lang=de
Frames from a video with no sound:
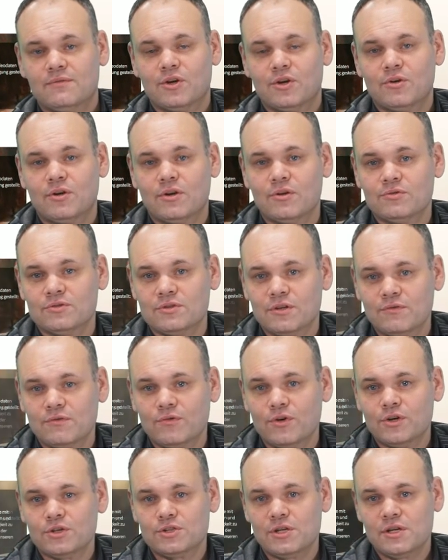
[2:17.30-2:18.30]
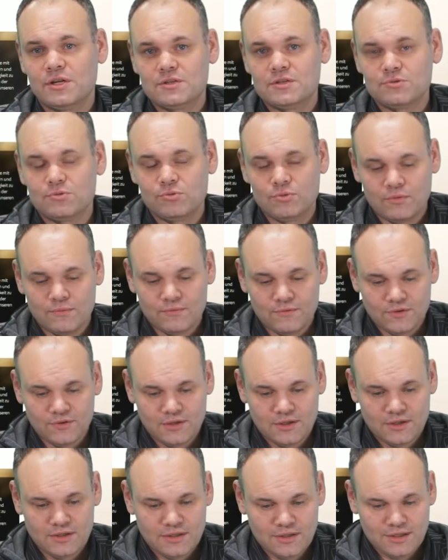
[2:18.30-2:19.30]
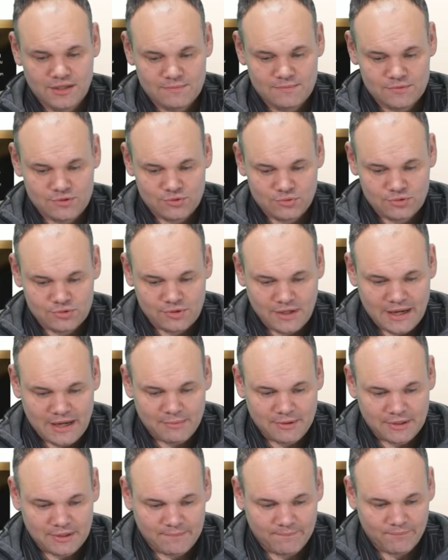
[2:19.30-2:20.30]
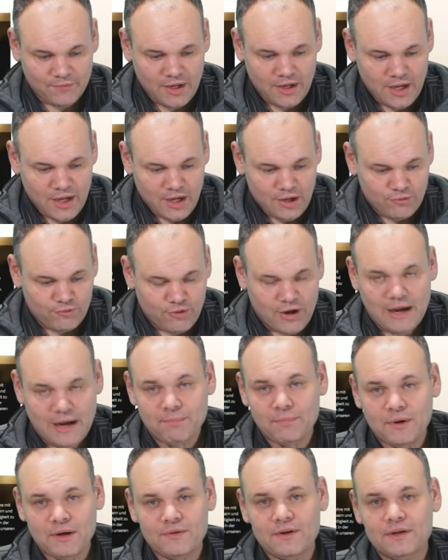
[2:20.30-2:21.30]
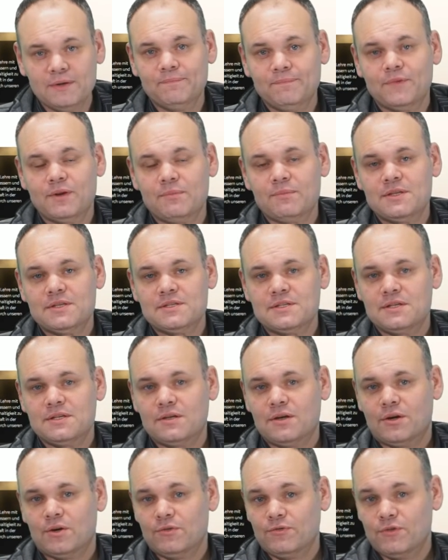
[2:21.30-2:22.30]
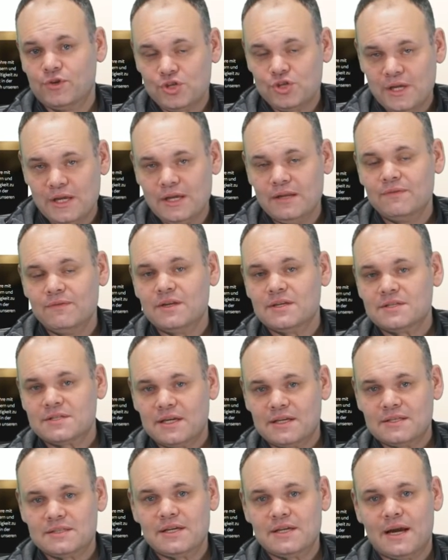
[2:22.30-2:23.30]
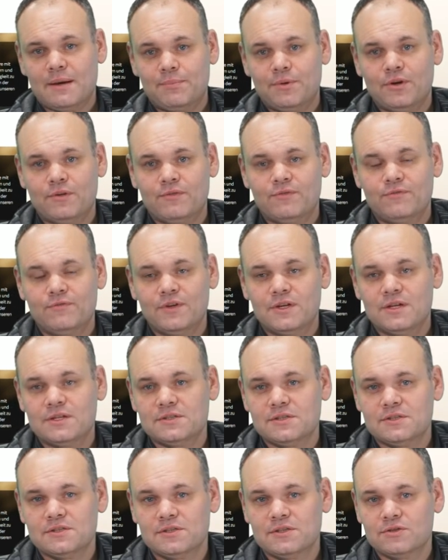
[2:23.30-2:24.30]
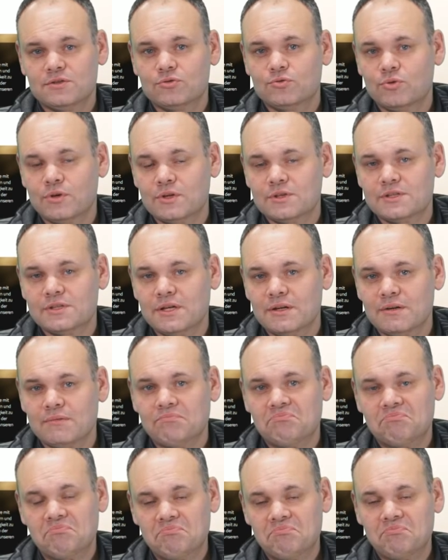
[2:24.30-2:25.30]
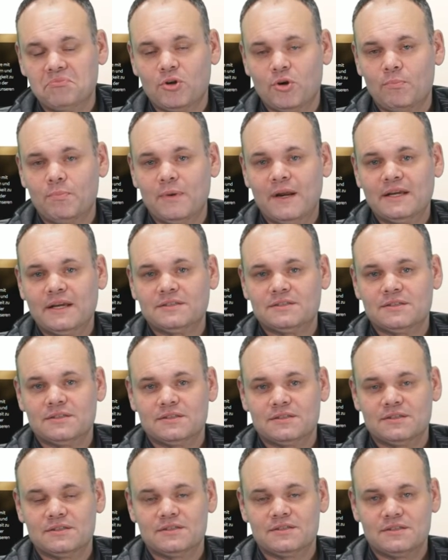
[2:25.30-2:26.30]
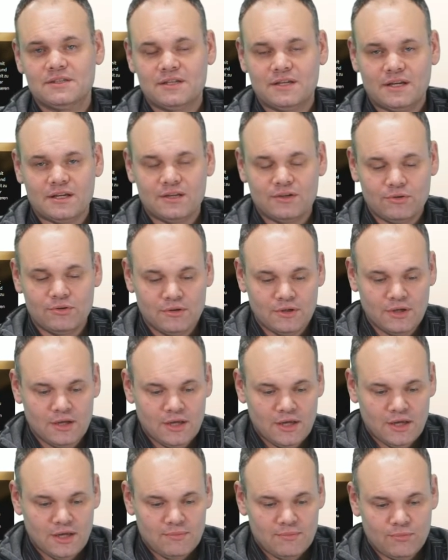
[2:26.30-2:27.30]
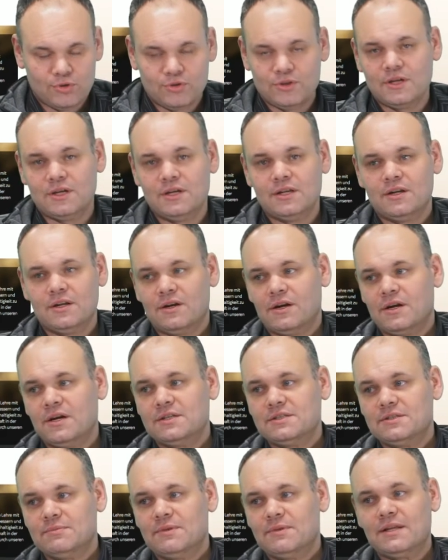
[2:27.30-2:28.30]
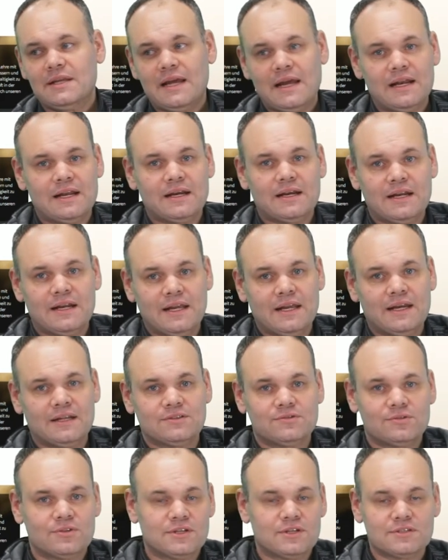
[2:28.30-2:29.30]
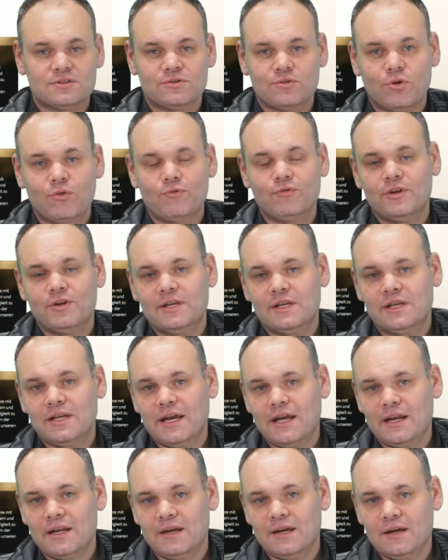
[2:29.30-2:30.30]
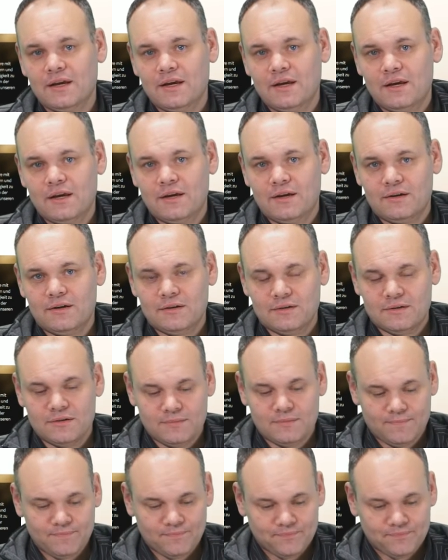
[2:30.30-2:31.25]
wir können uns auch vorstellen, in Zukunft dem so zu arbeiten. Vorab aber, damit Sie auch verstehen, wie das Ganze ablaufen wird, das ist also durchaus ein komplexes Szenario, möchte ich Ihnen alles im Detail erklären, sodass also hoffentlich keine äh,